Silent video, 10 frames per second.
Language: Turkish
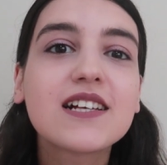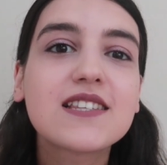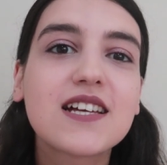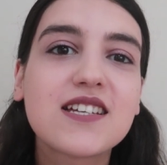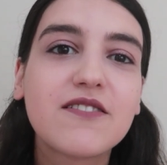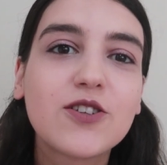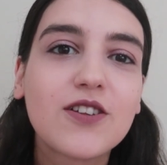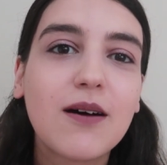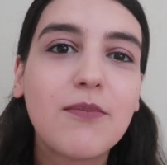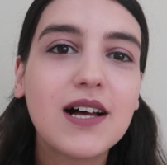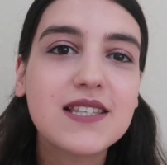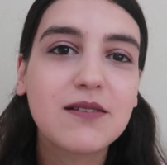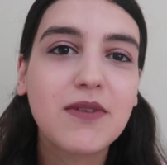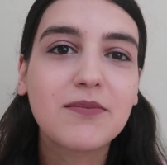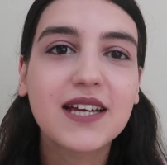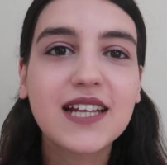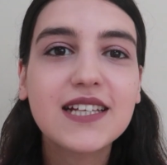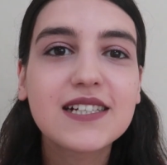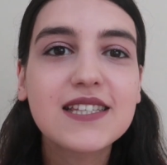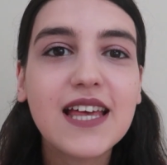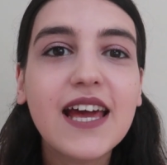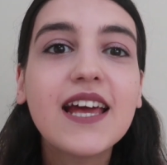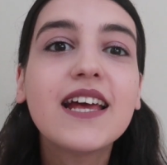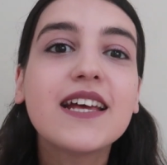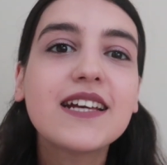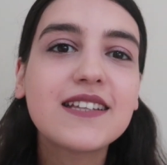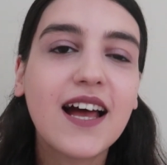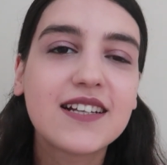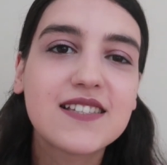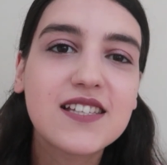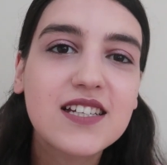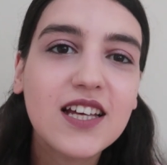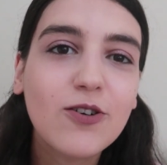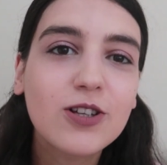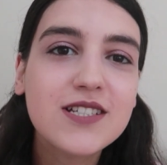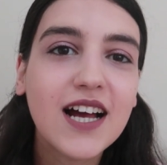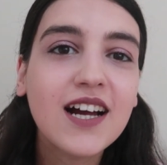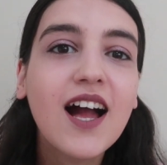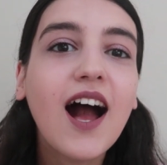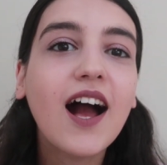Kısaca videodan bahsetmem gerekirse iki tane seçenek olacak.